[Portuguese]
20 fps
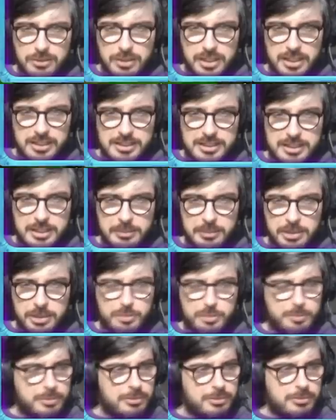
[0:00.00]
aqui em cima,
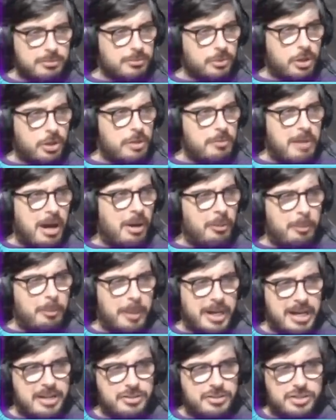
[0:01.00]
tipo, normal,
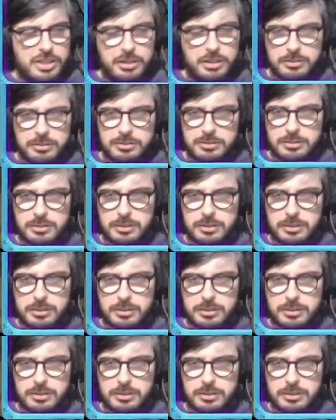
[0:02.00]
paradinho.